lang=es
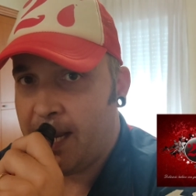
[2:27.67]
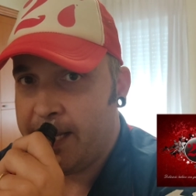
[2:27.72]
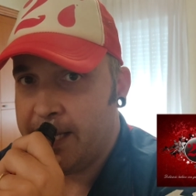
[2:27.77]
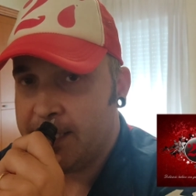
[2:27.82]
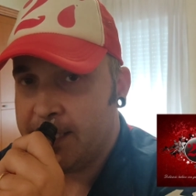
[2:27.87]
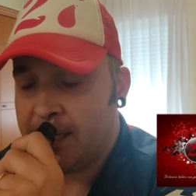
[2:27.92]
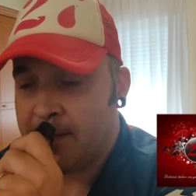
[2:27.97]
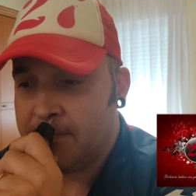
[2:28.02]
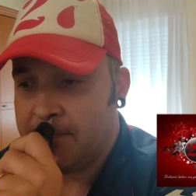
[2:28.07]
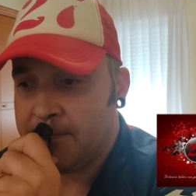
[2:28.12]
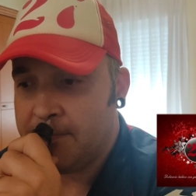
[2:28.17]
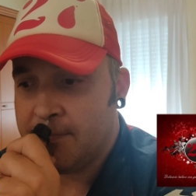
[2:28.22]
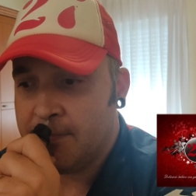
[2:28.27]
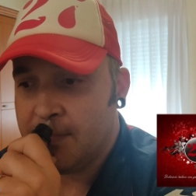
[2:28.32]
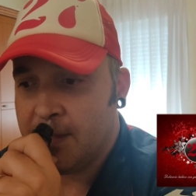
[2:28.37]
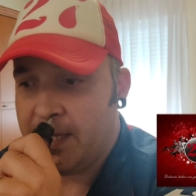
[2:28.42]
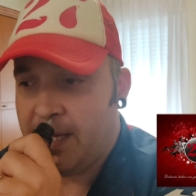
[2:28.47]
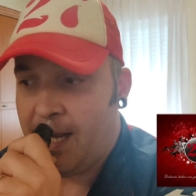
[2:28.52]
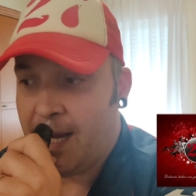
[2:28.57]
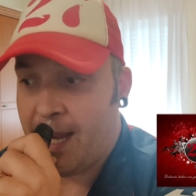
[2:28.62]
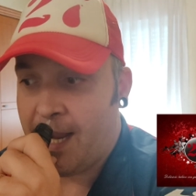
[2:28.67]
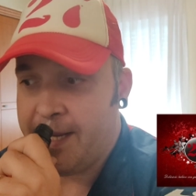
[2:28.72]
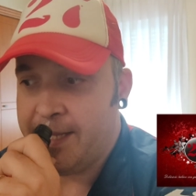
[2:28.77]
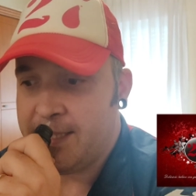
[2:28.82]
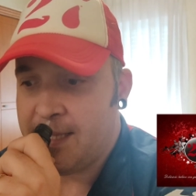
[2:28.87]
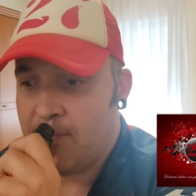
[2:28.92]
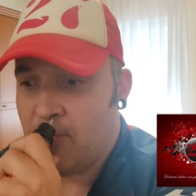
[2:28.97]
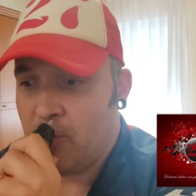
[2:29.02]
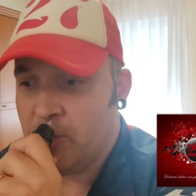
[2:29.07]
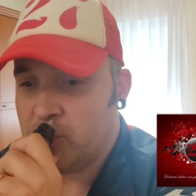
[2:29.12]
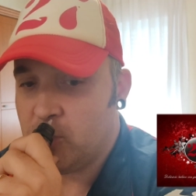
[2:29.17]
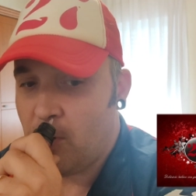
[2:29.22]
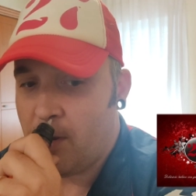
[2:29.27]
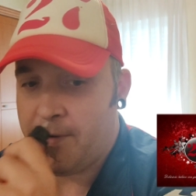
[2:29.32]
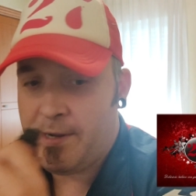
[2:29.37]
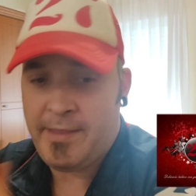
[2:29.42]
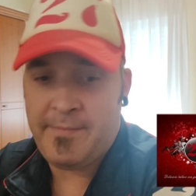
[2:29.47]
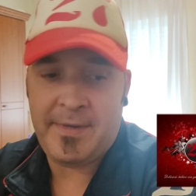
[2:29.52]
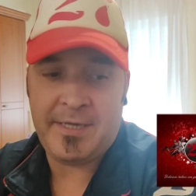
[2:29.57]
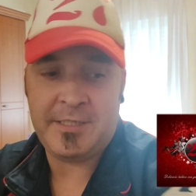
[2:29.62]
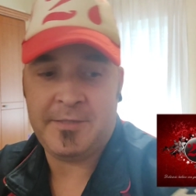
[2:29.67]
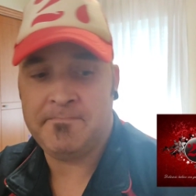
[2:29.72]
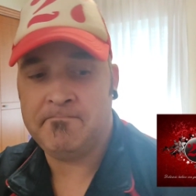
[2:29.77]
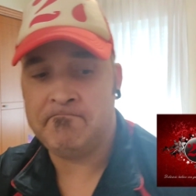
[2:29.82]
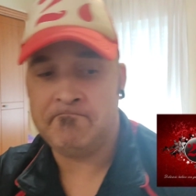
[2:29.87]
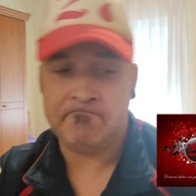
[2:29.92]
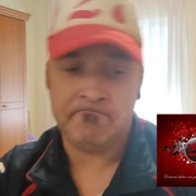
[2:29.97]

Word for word: galleta. Y la galleta muy suave además.